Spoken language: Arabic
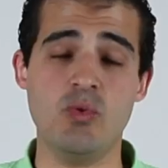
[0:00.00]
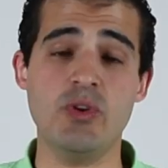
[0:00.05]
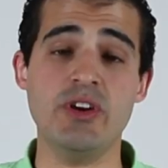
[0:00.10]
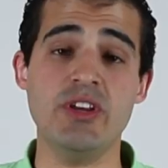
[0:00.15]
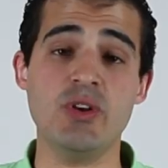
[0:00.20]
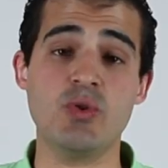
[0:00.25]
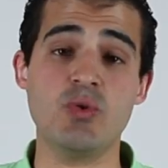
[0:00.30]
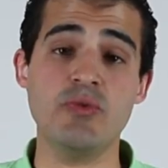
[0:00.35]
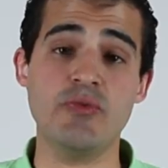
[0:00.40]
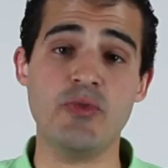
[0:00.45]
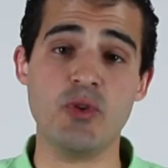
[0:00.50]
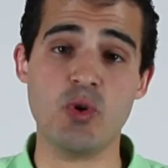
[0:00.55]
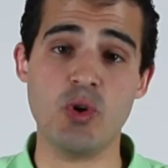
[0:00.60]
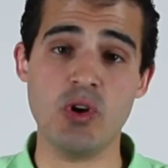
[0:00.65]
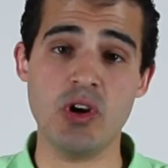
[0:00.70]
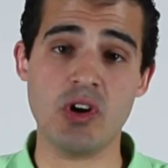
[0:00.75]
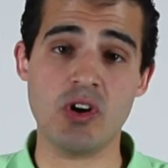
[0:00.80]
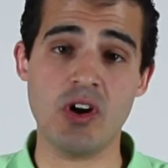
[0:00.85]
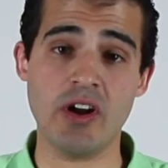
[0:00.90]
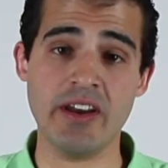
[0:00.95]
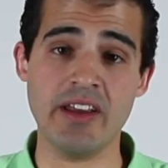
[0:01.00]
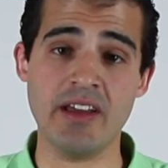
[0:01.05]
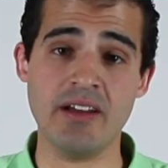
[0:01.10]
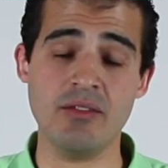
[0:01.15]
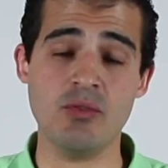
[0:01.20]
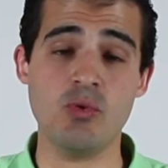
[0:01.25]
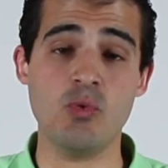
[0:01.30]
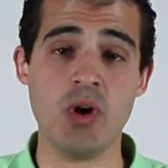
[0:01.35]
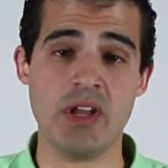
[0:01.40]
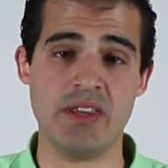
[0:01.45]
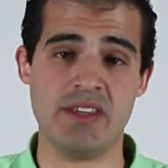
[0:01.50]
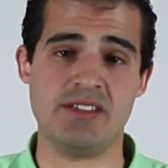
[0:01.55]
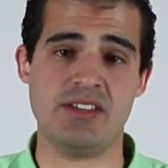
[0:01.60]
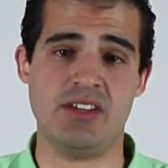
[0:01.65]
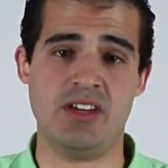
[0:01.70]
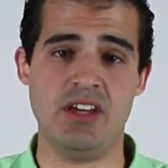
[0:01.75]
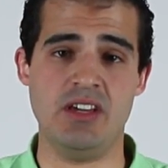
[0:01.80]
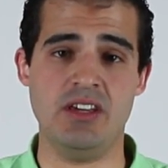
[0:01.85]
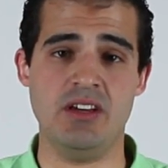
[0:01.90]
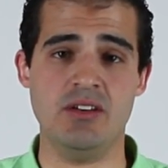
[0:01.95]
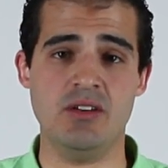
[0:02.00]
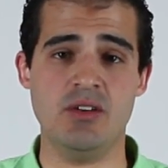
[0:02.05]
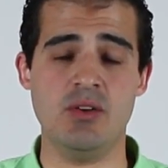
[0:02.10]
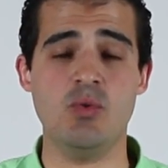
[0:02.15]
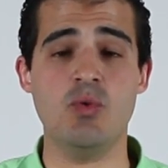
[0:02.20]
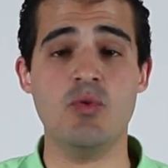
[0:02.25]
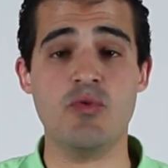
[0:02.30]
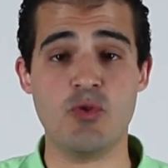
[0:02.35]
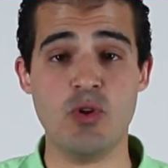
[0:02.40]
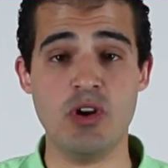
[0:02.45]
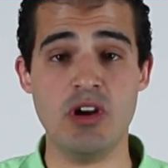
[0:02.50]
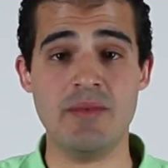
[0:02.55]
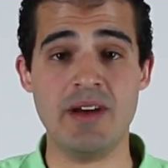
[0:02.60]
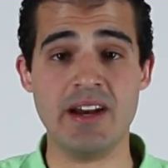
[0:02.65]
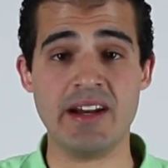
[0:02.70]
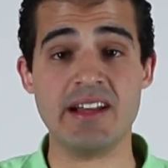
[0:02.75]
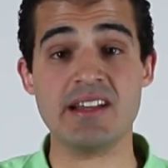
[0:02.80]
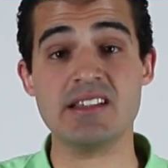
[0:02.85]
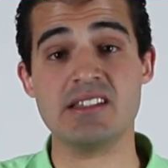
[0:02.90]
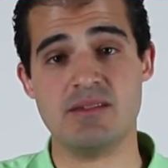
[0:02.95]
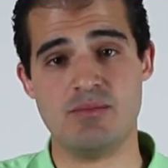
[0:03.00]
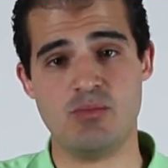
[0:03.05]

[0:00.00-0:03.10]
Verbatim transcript: وان يكون في كل قريه وحده صحيه وفي كل مركز